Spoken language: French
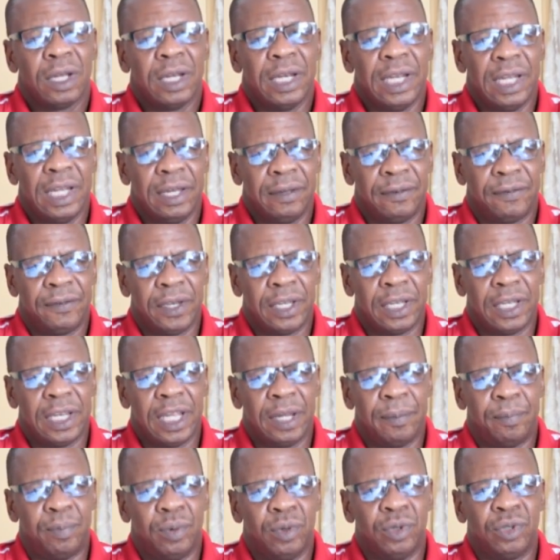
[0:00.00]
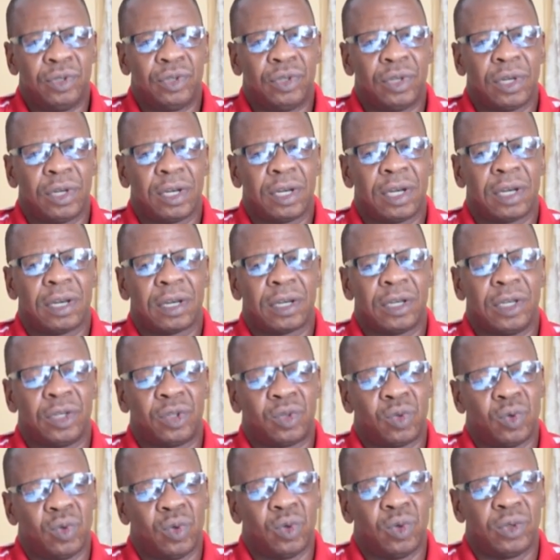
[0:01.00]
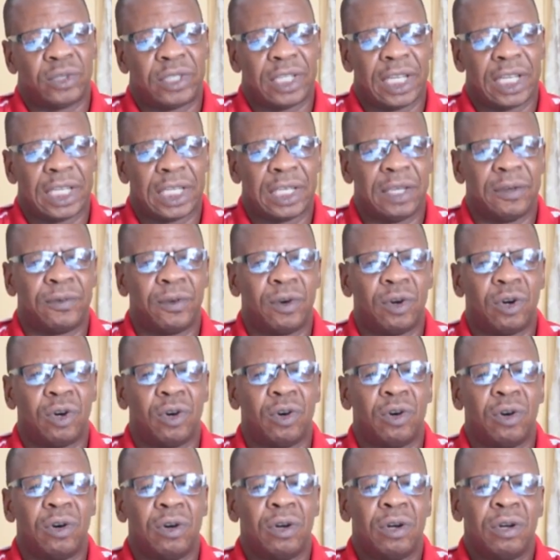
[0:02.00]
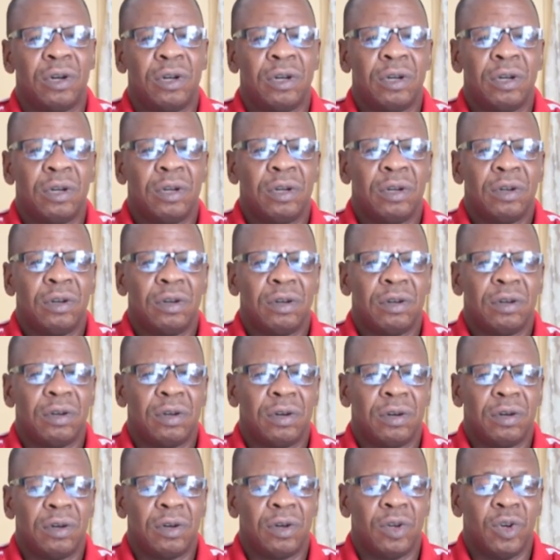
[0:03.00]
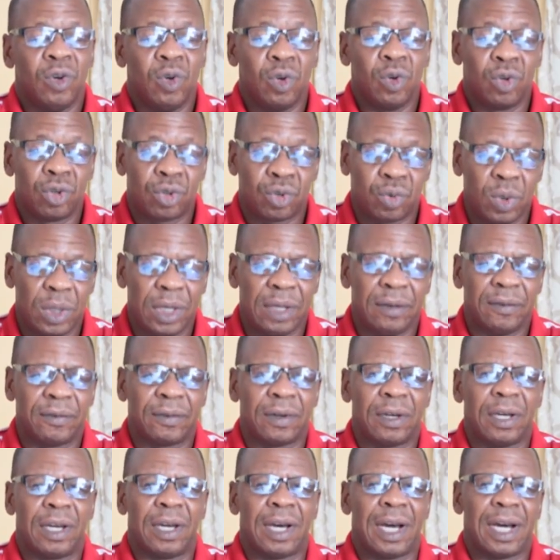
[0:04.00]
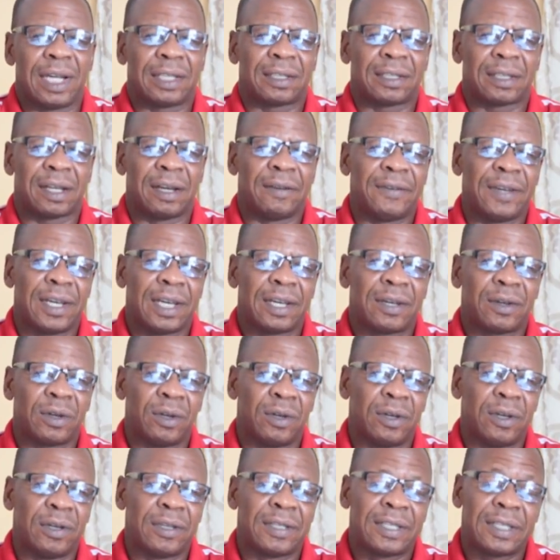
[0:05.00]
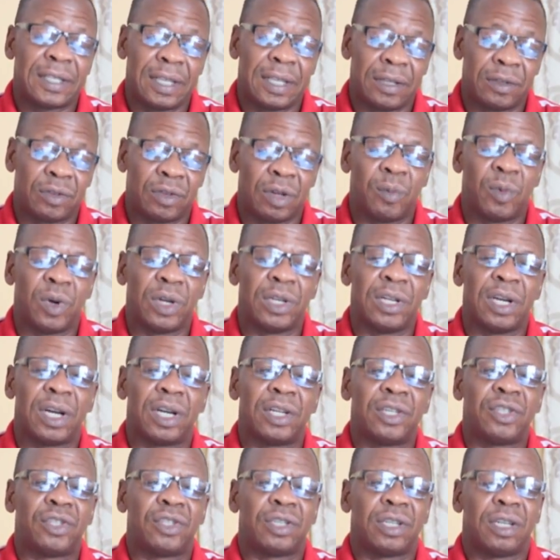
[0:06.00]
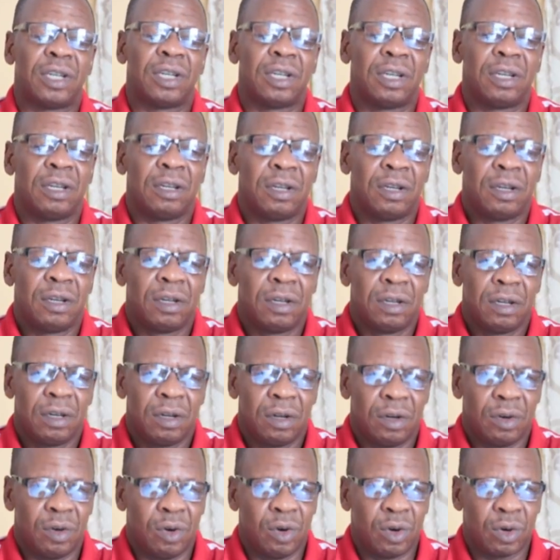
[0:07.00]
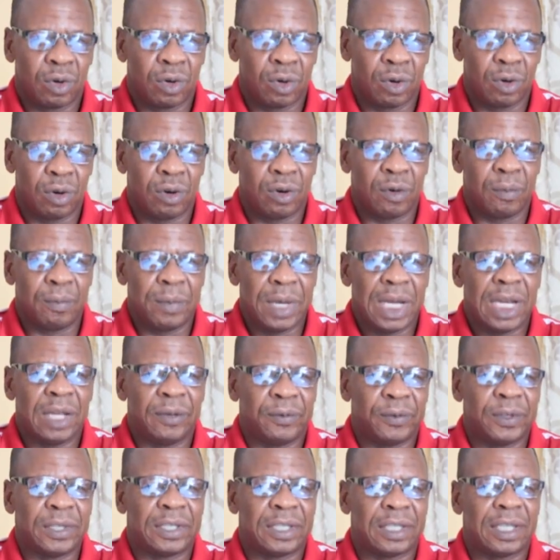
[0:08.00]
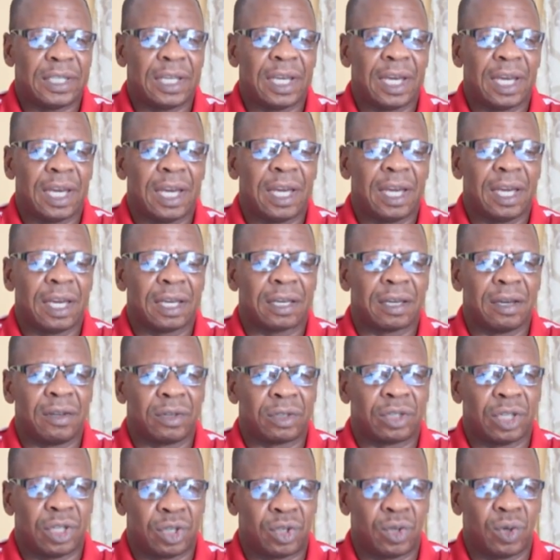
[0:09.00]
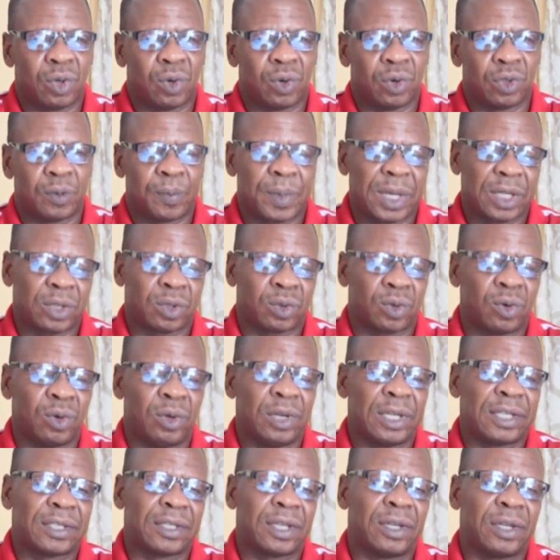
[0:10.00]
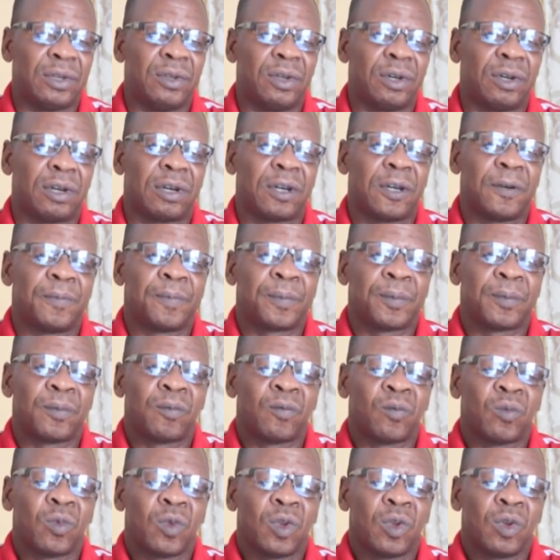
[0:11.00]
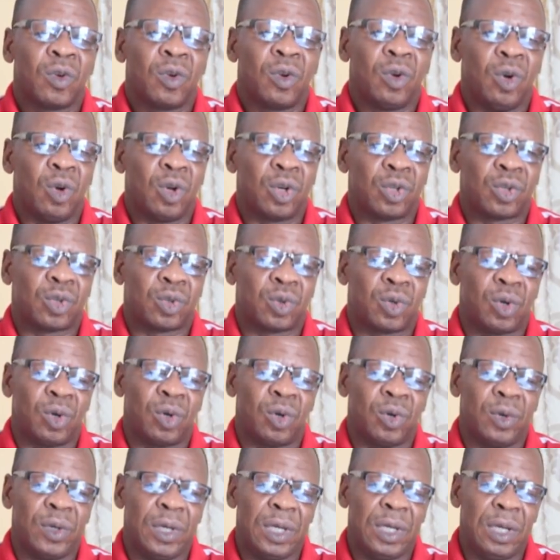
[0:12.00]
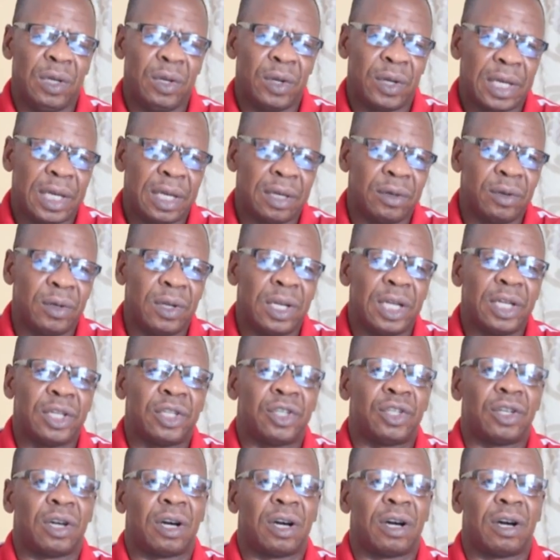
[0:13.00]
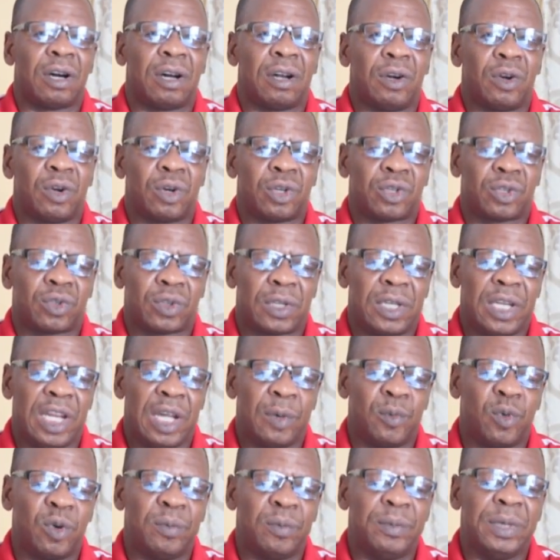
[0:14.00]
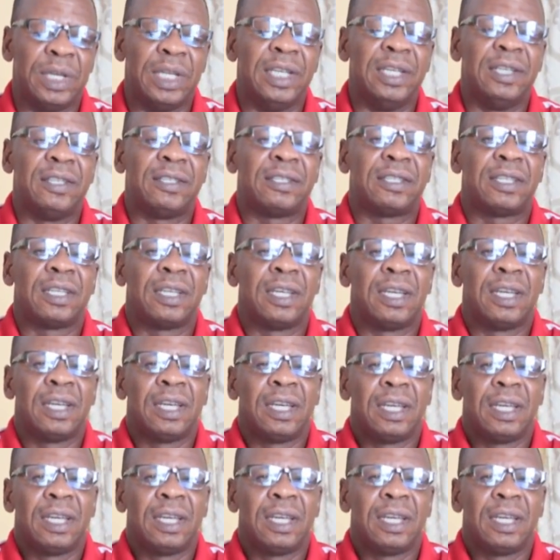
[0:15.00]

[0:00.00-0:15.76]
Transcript: les vies de plusieurs et tous ceux qui vont euh, nous suivre à travers euh, ces témoignages auront bénéficié quelque chose. Parce que les seigneurs, lorsqu'il réunit les gens, lorsqu'il les mobilise,